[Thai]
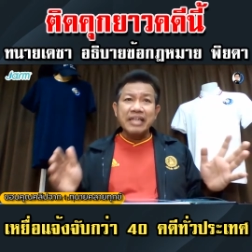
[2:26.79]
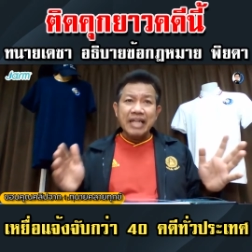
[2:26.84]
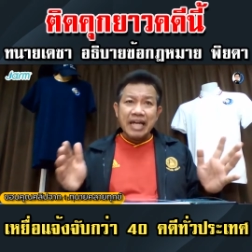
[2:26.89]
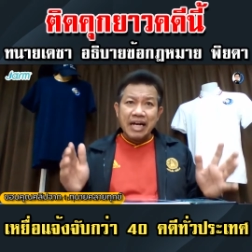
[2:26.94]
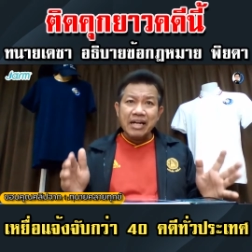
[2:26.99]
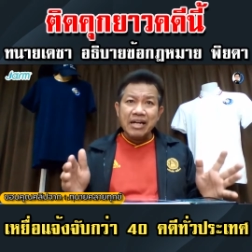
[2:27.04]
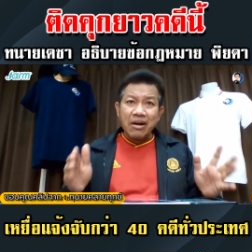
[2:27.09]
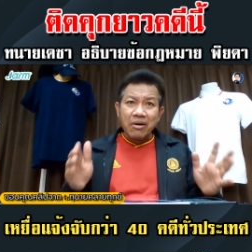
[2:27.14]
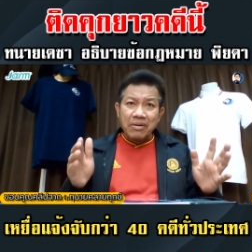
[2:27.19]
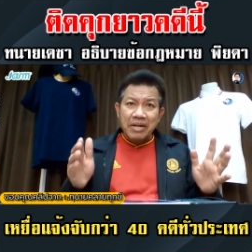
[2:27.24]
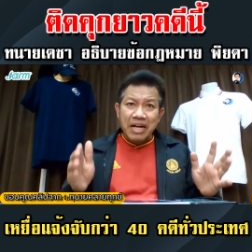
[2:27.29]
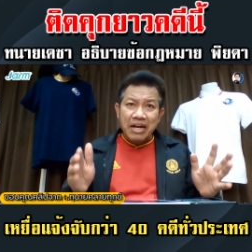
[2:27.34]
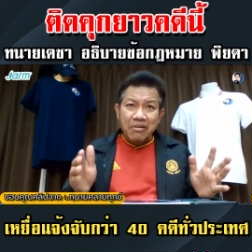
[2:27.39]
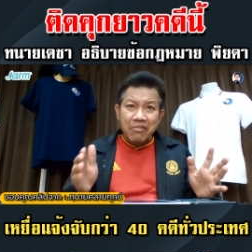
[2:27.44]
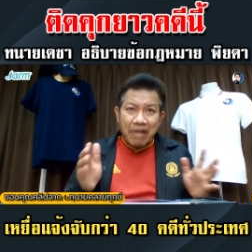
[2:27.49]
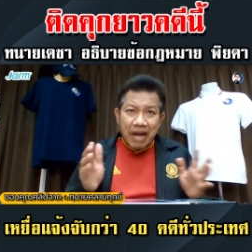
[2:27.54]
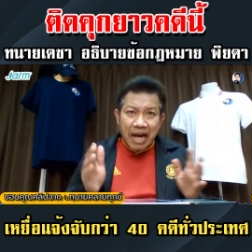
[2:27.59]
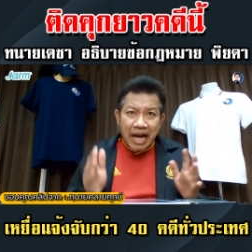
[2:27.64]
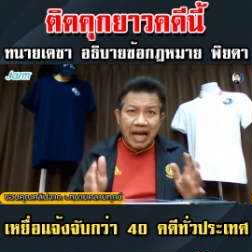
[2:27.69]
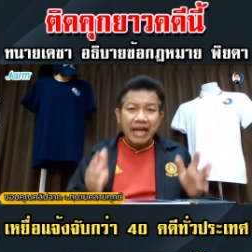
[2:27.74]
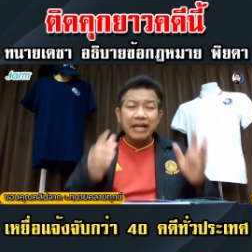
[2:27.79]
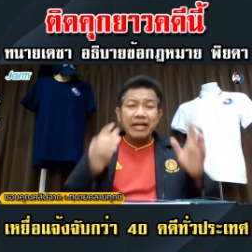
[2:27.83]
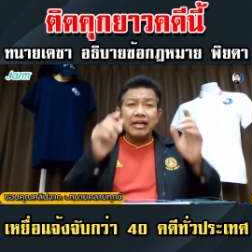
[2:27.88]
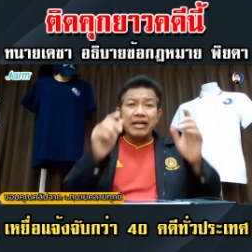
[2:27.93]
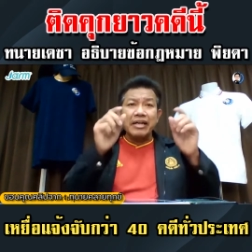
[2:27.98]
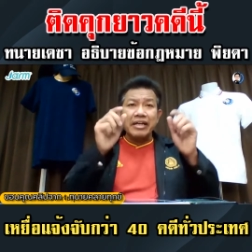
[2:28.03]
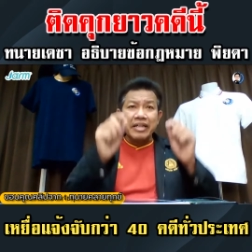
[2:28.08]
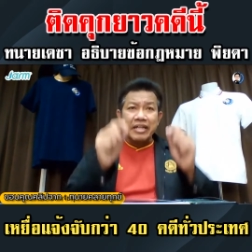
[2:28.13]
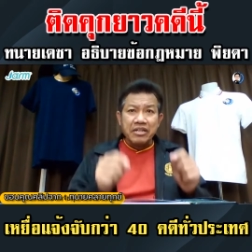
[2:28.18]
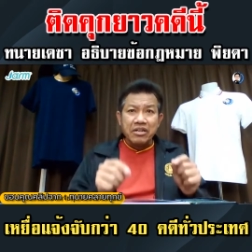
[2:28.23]
นะเขาเรียกว่า
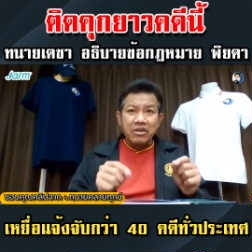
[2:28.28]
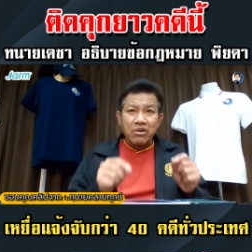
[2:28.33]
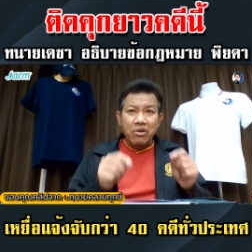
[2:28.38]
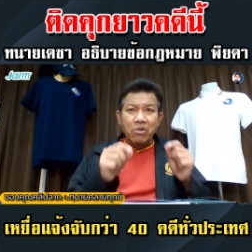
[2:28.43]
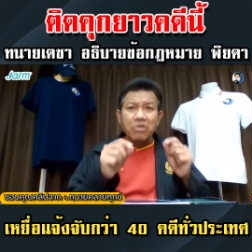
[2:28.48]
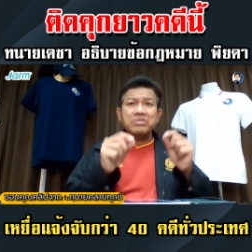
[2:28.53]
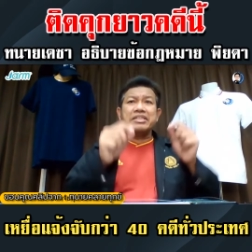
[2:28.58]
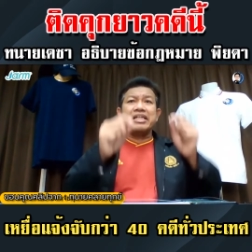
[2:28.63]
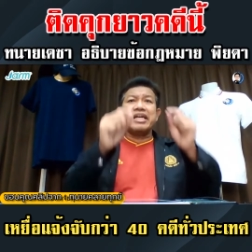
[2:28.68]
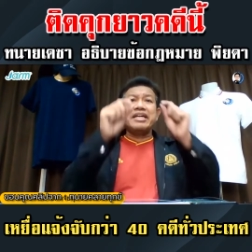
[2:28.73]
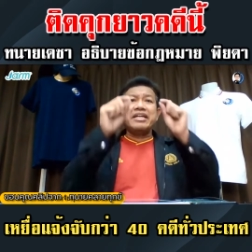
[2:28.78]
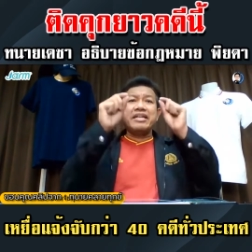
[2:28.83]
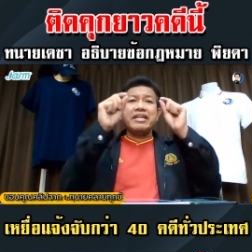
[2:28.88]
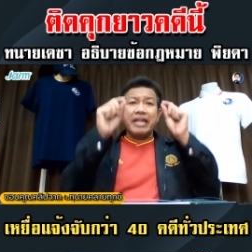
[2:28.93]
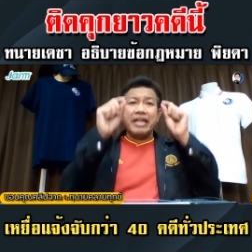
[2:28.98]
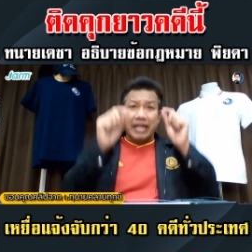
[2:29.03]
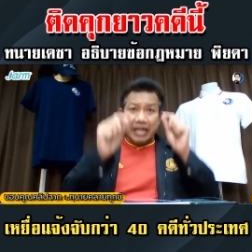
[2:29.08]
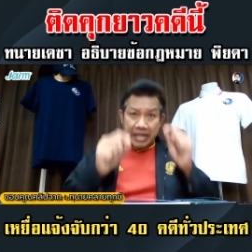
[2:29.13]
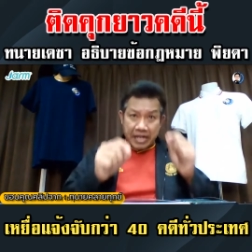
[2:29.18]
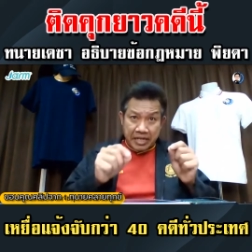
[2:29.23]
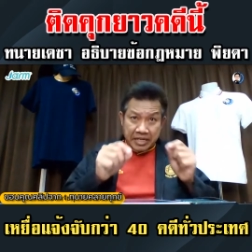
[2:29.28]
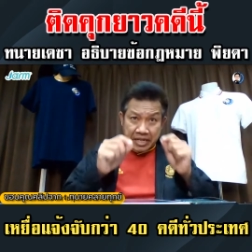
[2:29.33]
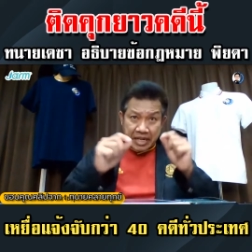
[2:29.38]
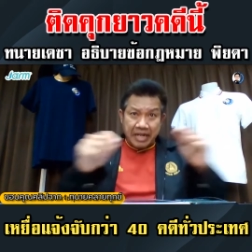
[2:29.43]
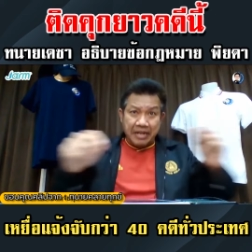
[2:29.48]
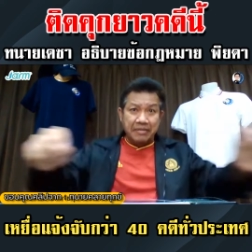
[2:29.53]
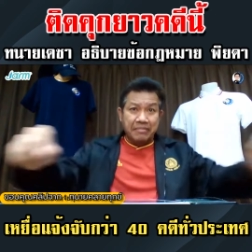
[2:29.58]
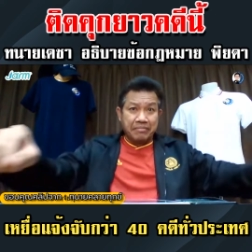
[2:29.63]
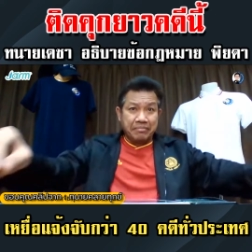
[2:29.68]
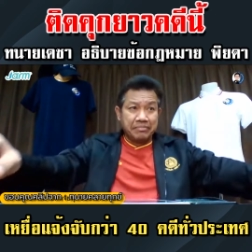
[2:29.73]
innocent
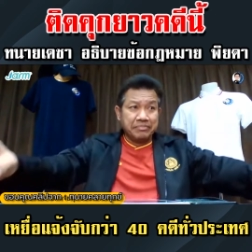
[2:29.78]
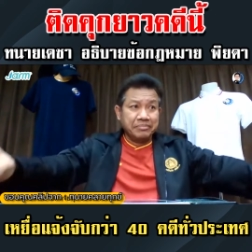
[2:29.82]
agent